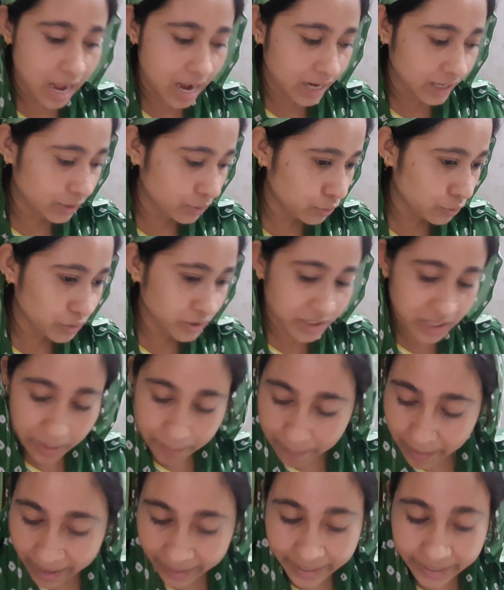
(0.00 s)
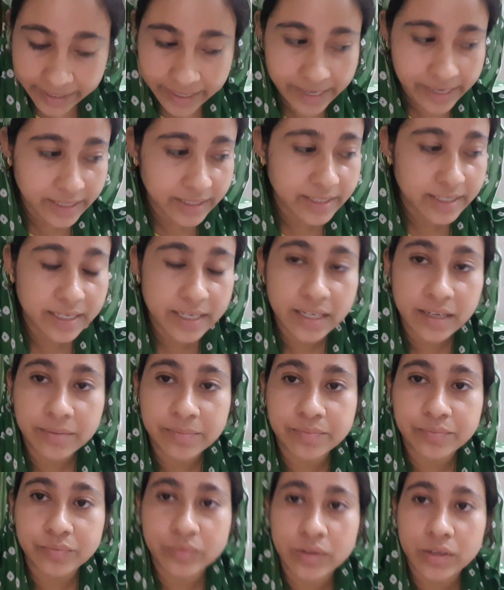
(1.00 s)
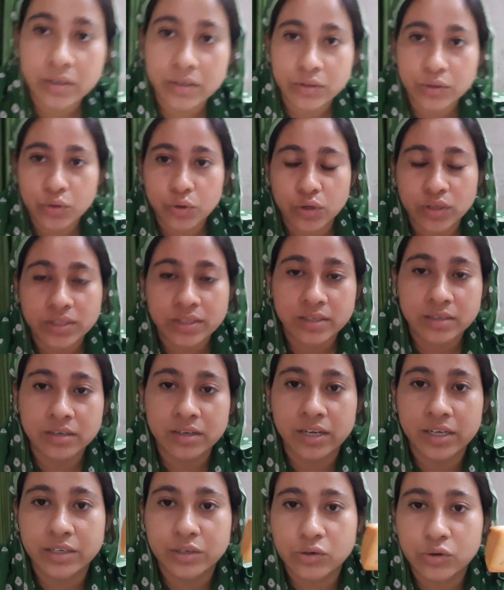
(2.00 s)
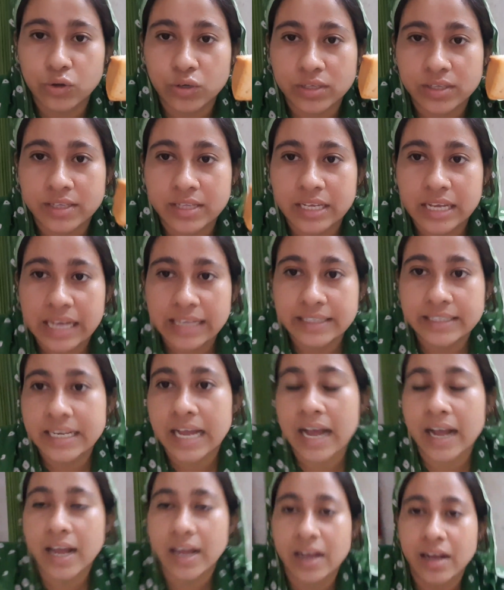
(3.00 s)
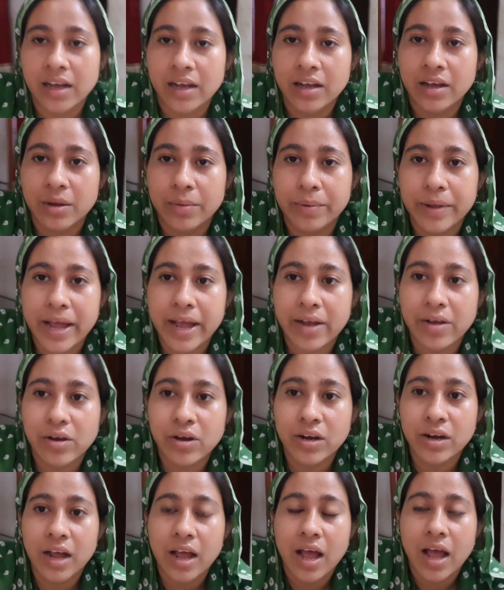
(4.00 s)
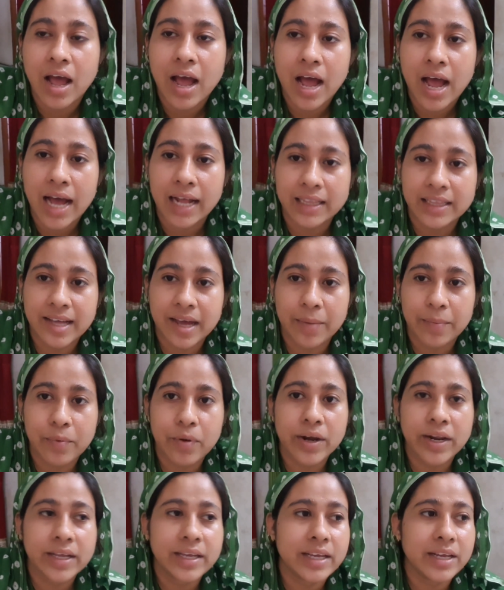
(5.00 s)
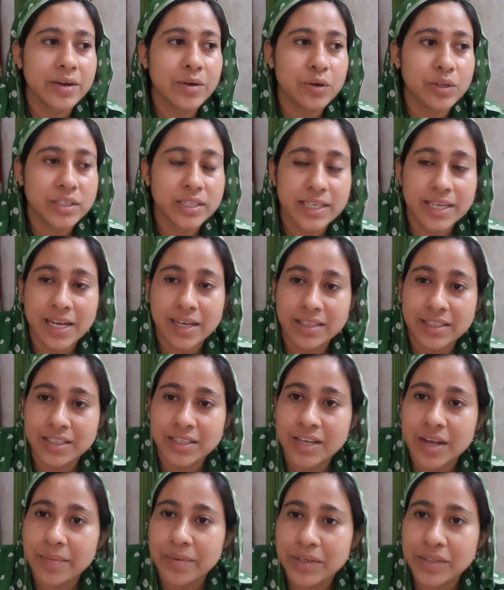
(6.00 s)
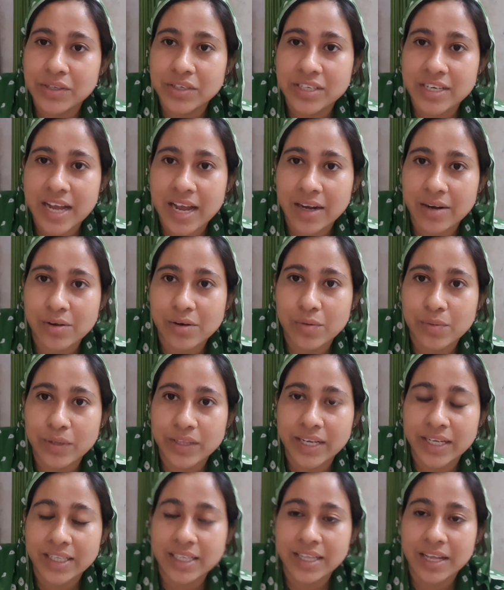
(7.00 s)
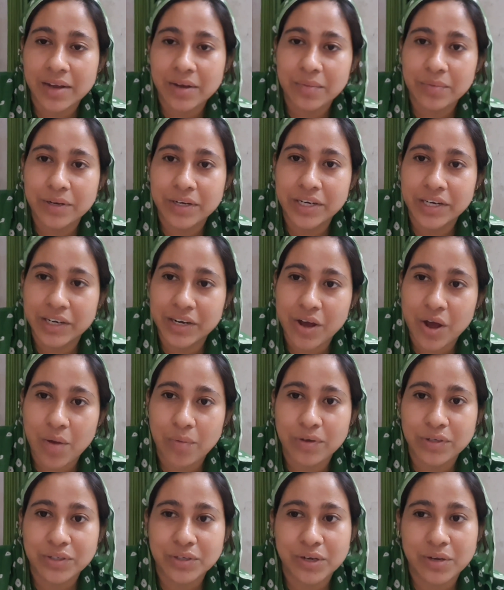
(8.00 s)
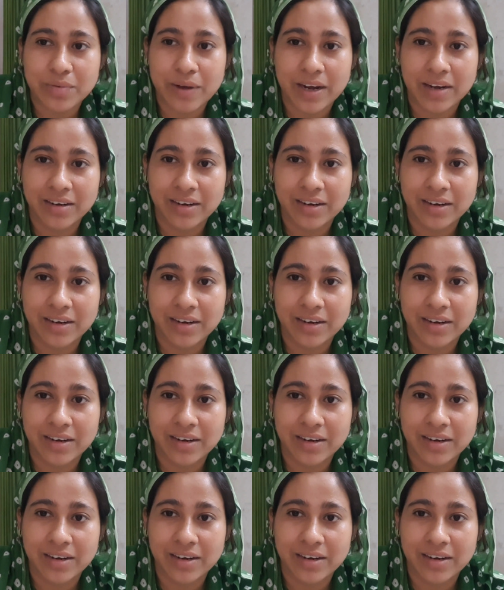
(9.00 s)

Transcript: আর টোস্টের প্যাকেট এনেছি টোস্ট টোস্ট দিয়ে চা খাওয়া হবে এখন আর তারপরে কি হচ্ছে না হচ্ছে সব কিছু শেয়ার করবো দেখতে থাকো ভিডিওটা অবশ্যই